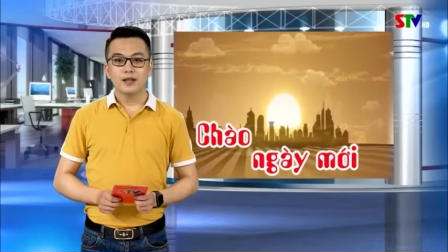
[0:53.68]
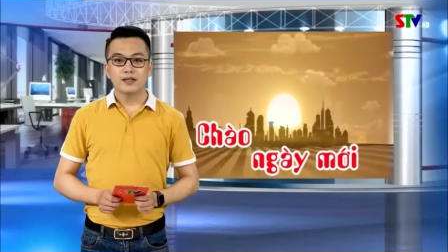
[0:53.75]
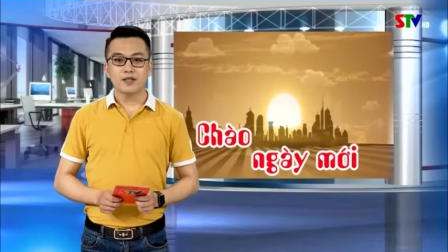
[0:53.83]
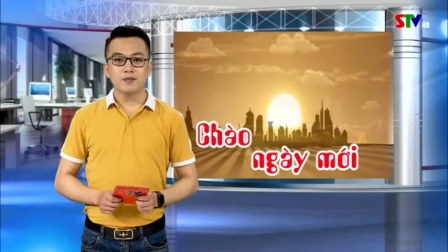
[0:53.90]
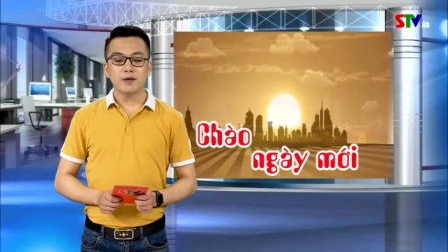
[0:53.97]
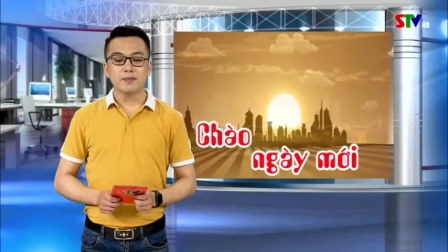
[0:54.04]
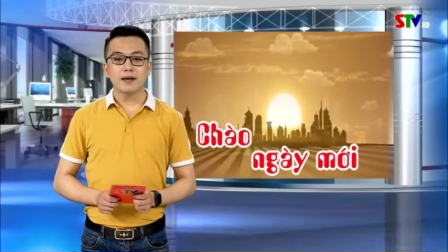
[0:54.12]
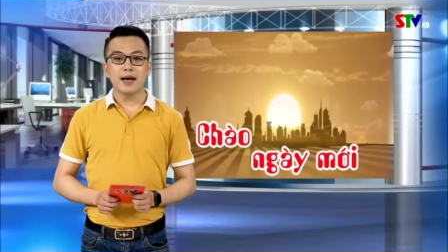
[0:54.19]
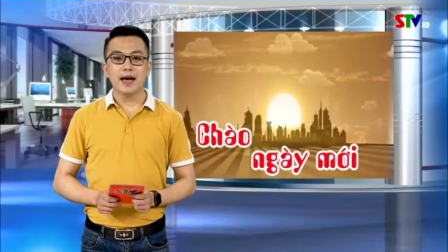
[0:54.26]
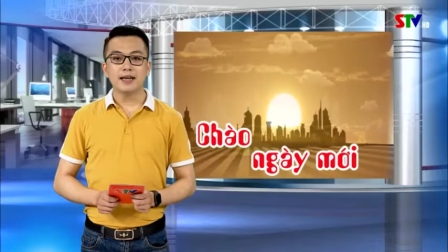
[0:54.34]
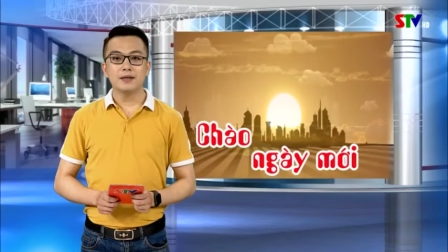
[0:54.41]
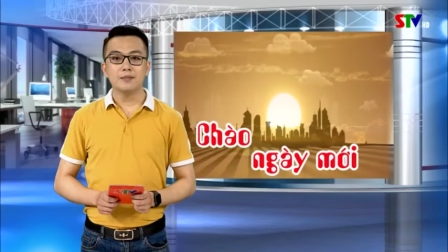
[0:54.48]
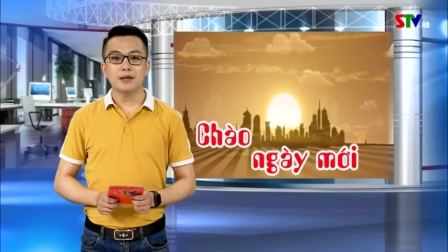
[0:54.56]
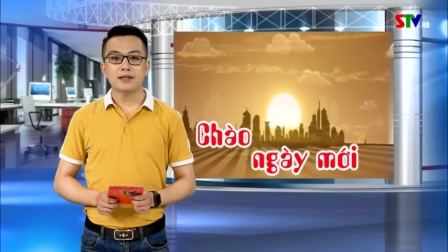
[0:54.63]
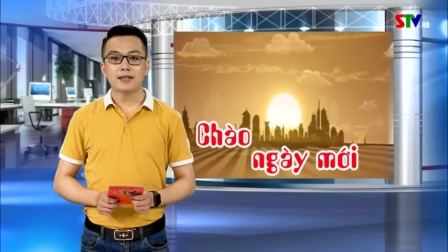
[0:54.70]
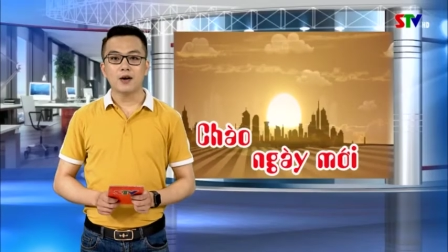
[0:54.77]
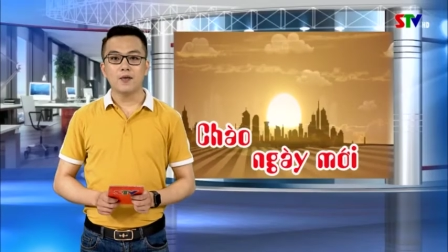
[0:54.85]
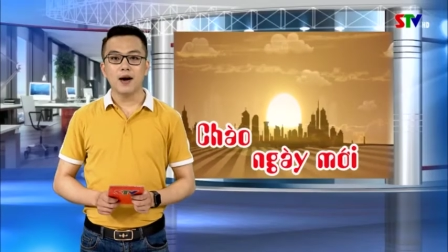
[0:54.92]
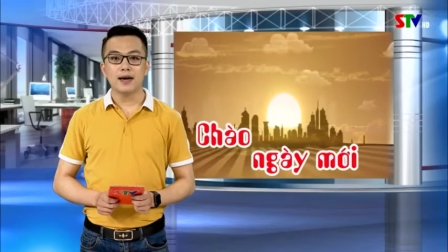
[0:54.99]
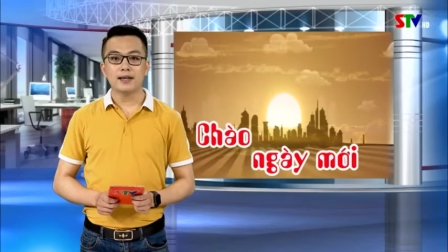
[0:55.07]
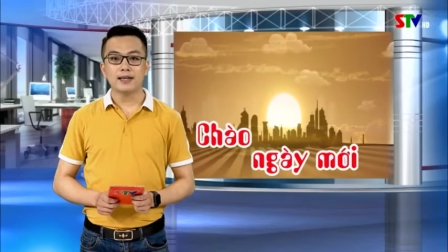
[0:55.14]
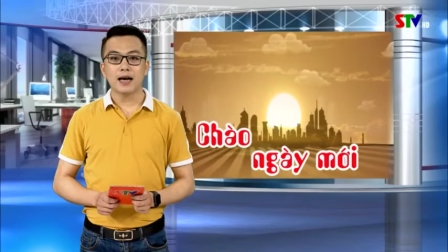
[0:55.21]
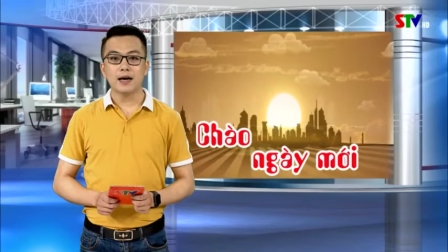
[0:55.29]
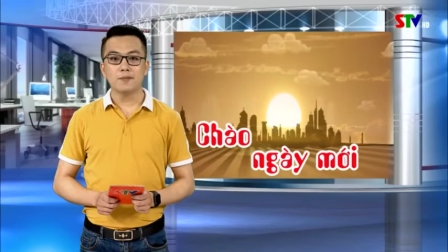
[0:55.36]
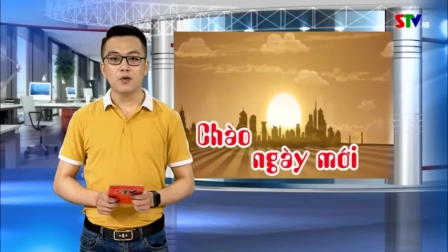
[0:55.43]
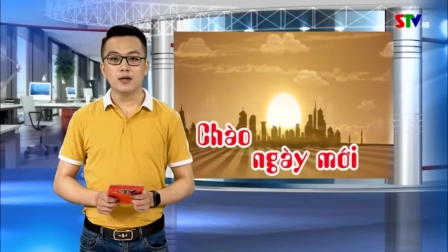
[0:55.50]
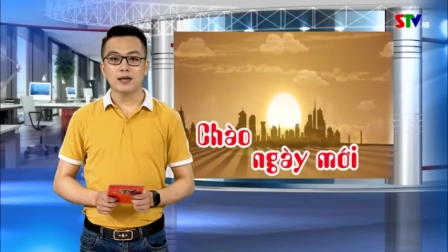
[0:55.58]
Trong nhiệm kỳ
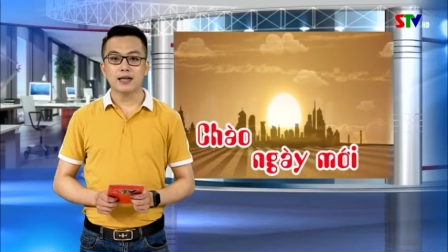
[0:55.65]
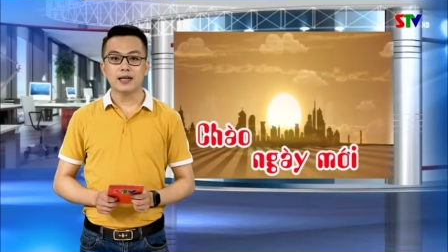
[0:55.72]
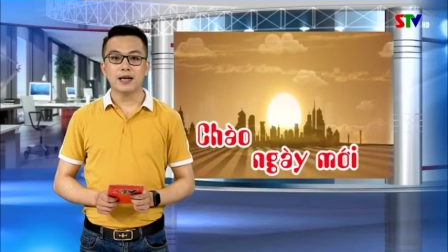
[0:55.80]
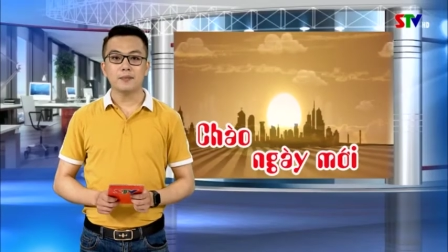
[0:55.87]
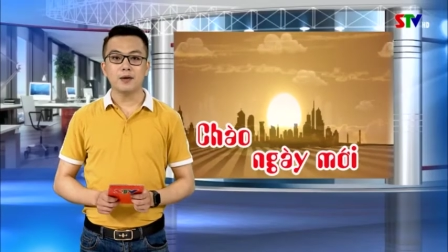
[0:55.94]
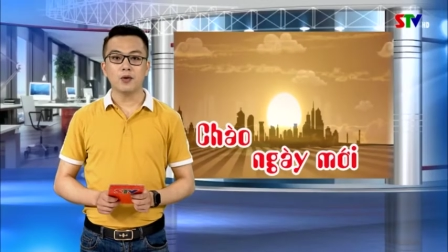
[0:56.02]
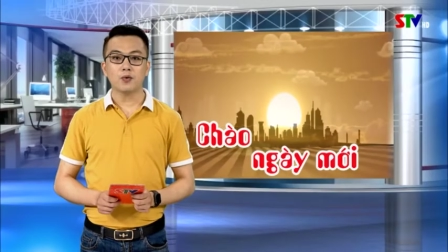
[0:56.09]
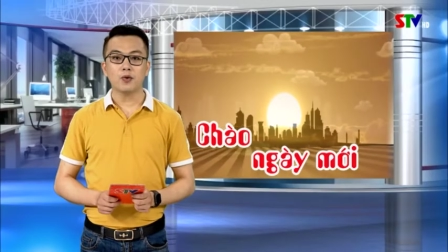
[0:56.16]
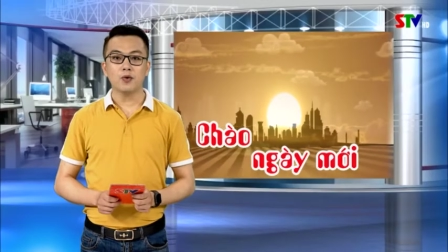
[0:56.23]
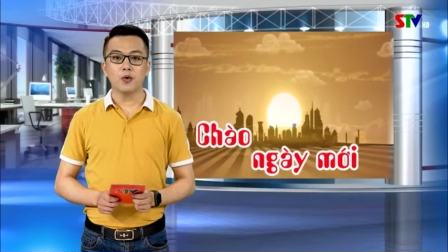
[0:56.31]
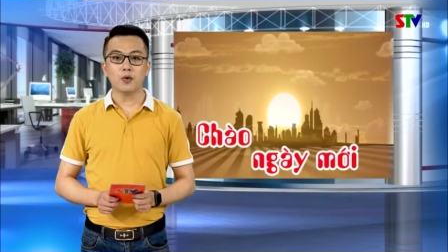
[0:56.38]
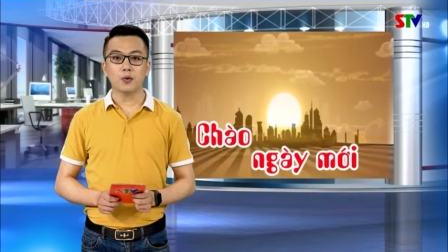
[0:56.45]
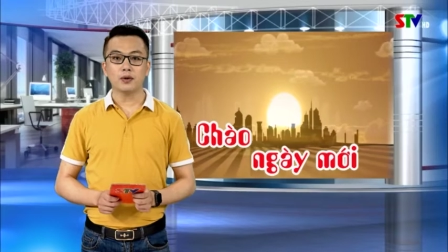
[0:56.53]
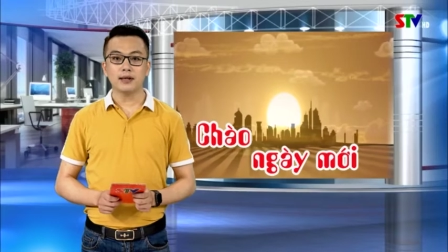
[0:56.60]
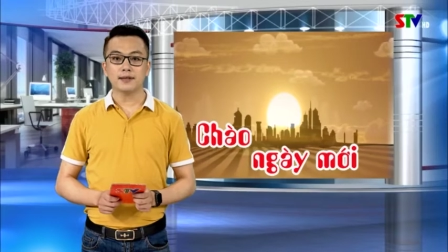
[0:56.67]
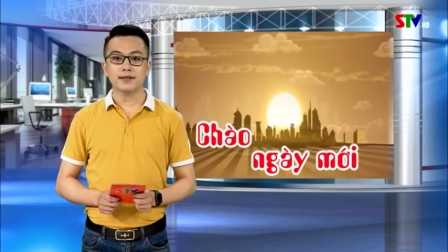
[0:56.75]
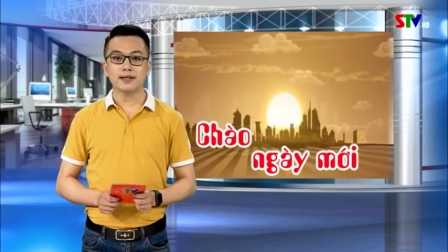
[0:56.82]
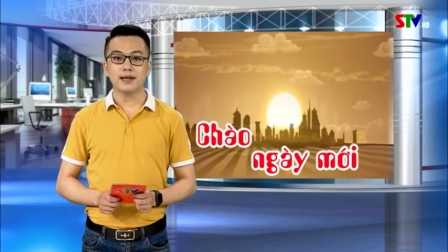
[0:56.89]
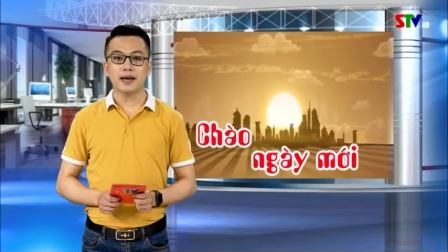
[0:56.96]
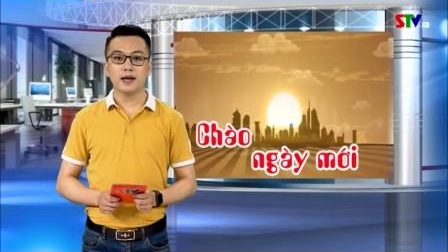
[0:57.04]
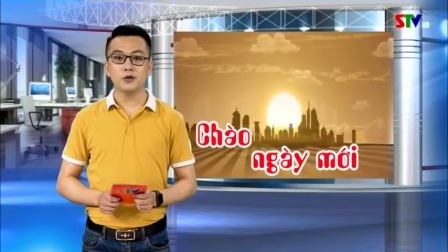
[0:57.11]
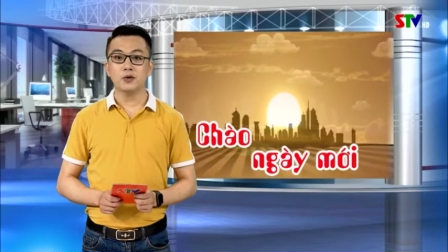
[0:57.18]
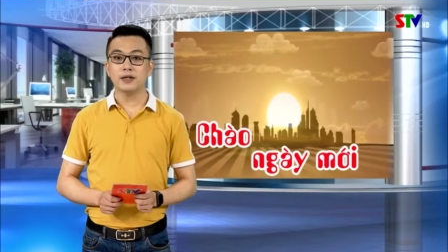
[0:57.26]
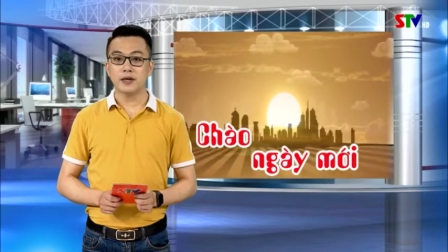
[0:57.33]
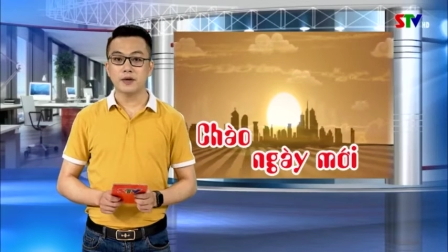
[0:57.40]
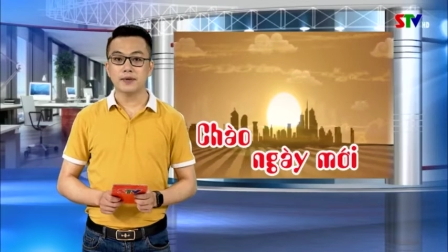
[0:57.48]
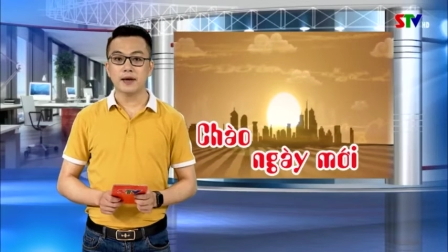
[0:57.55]
2016-2021, các đại biểu Quốc hội của tỉnh Sơn La
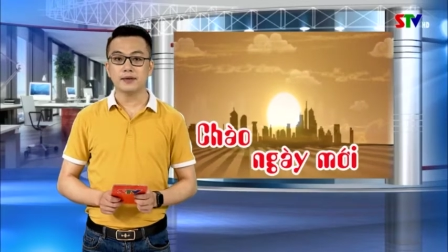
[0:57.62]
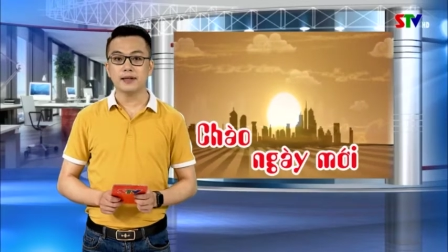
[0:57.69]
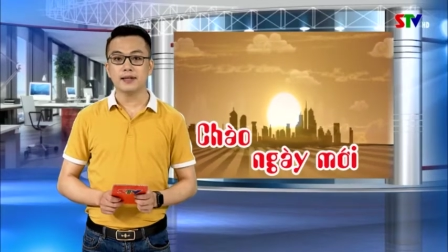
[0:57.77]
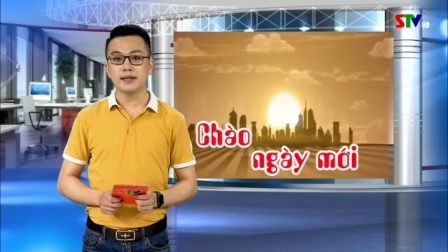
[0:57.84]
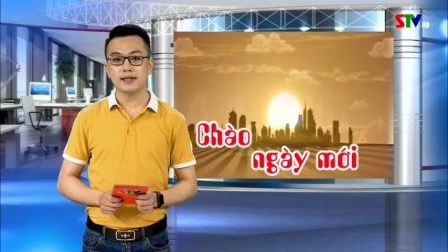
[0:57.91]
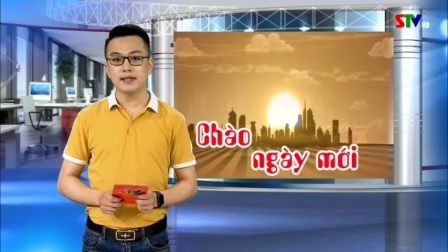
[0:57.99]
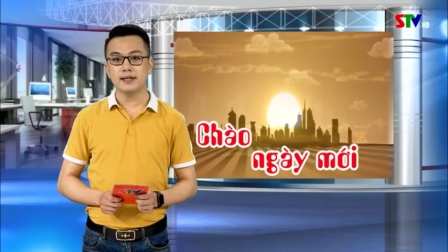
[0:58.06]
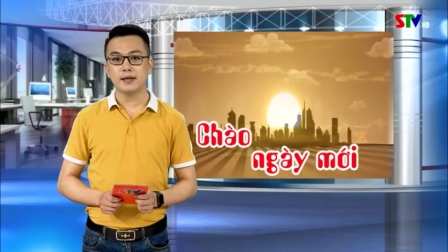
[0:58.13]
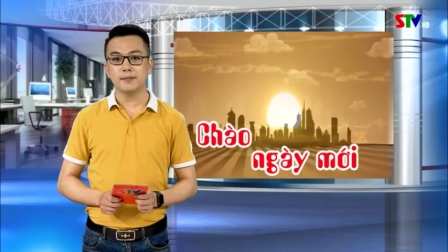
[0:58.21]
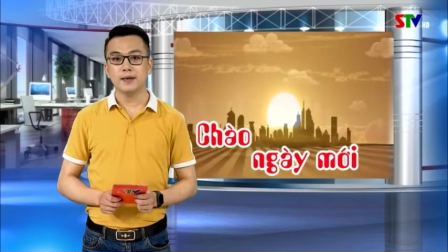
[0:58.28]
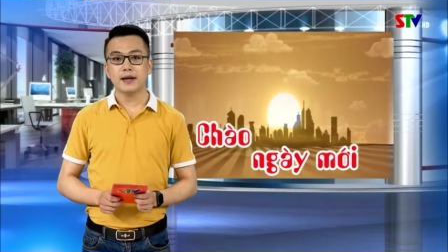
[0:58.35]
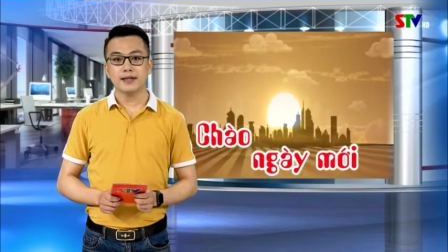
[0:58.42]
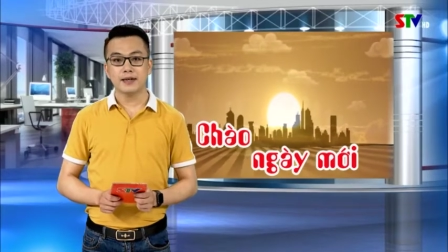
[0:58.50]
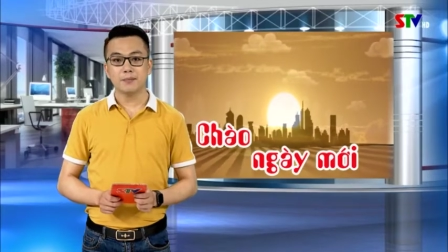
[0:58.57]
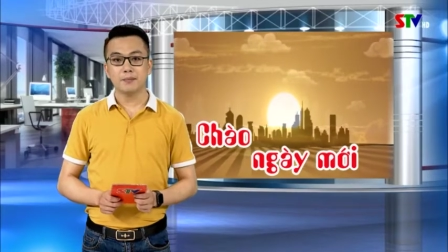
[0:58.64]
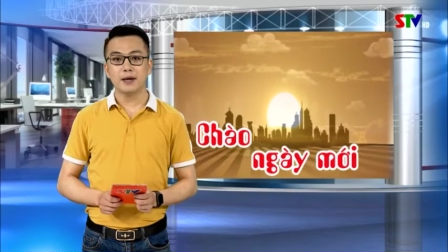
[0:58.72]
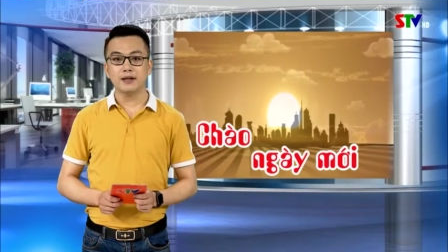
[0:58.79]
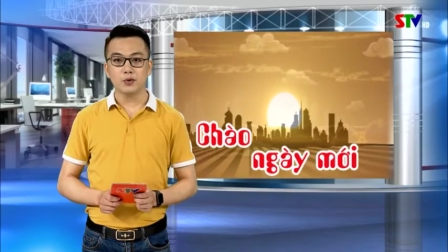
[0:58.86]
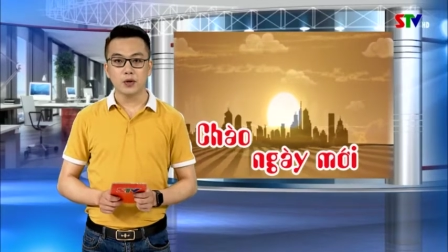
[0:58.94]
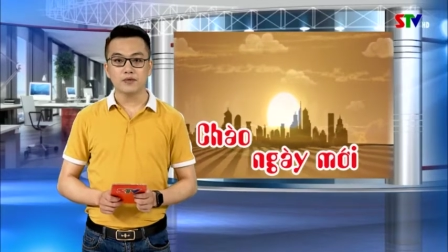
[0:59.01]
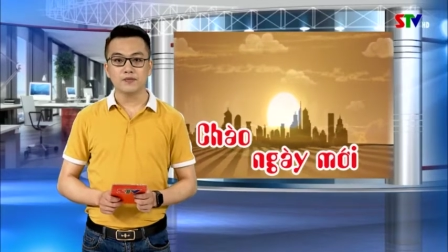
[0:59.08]
luôn nêu cao tinh thần trách nhiệm, nắm bắt nguyện